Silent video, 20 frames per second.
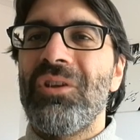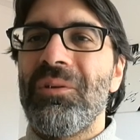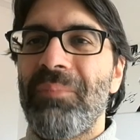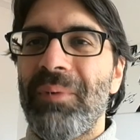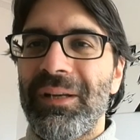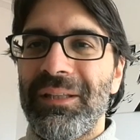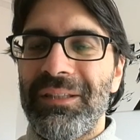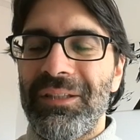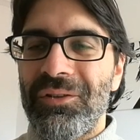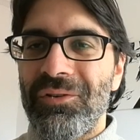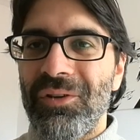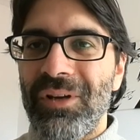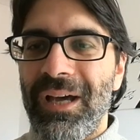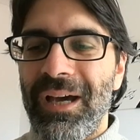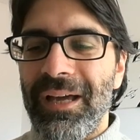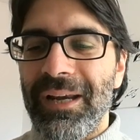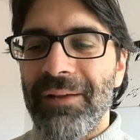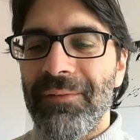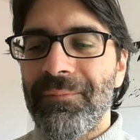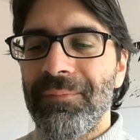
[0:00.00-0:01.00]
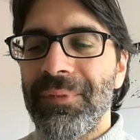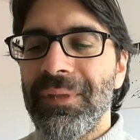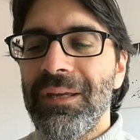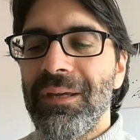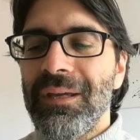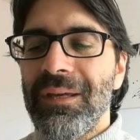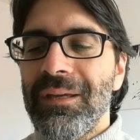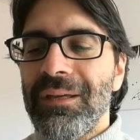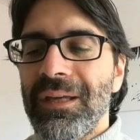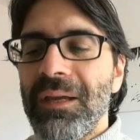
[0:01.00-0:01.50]
particolare,
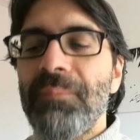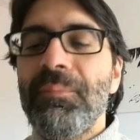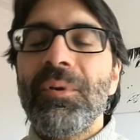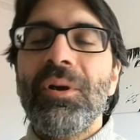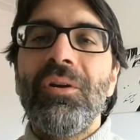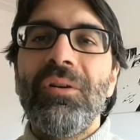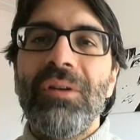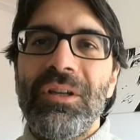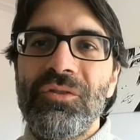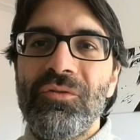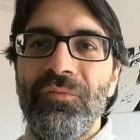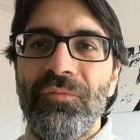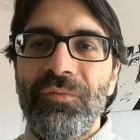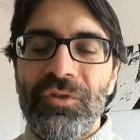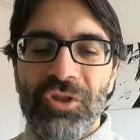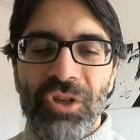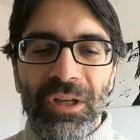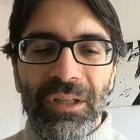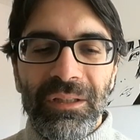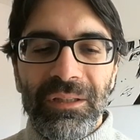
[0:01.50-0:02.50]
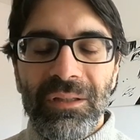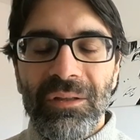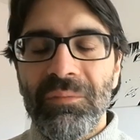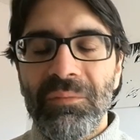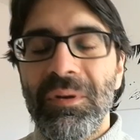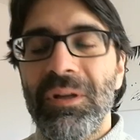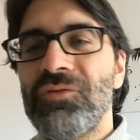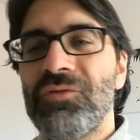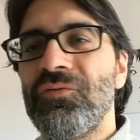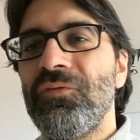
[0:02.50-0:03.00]
che però non è sufficiente, o
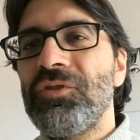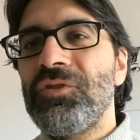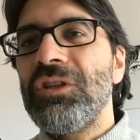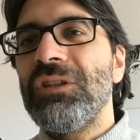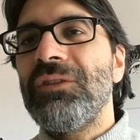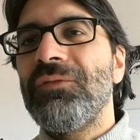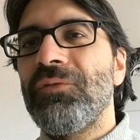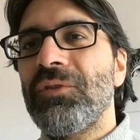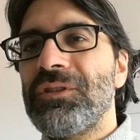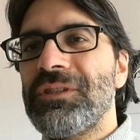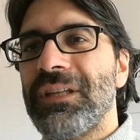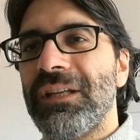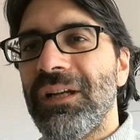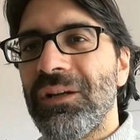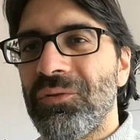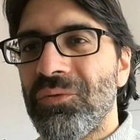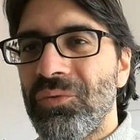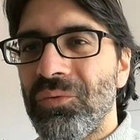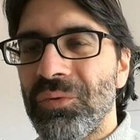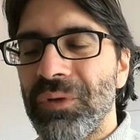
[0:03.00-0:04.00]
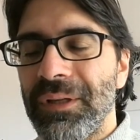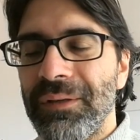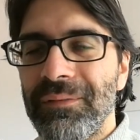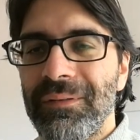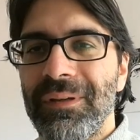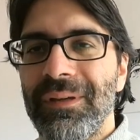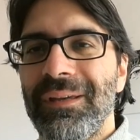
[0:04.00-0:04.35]
meglio è sufficiente forse ad alcuni.